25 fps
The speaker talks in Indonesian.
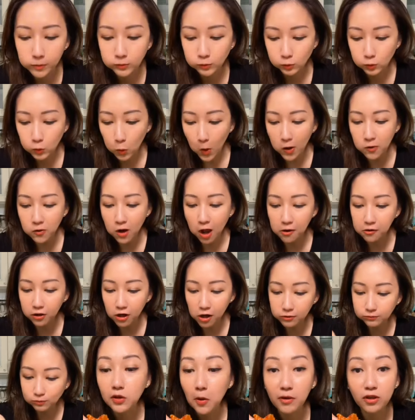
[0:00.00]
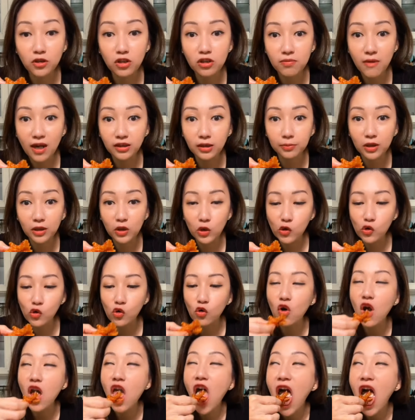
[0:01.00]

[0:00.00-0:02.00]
enak enak pedas mantep di grup.